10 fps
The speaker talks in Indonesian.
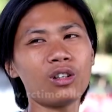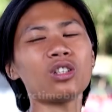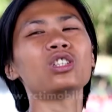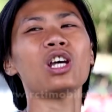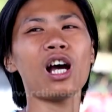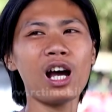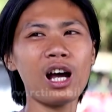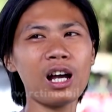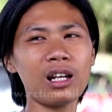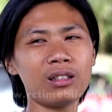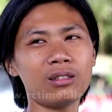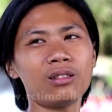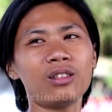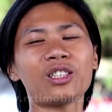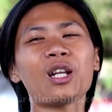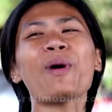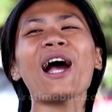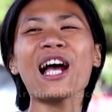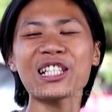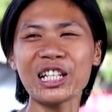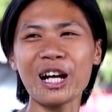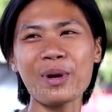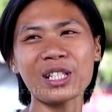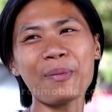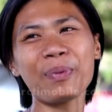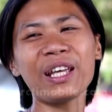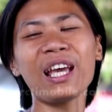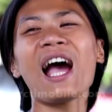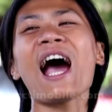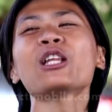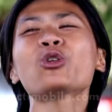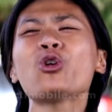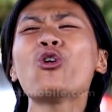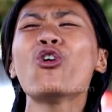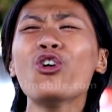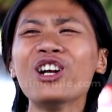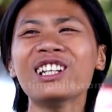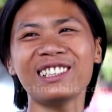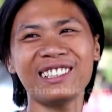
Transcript: Iya, Terima kasih Kamang Sapri. Hatur nuhun.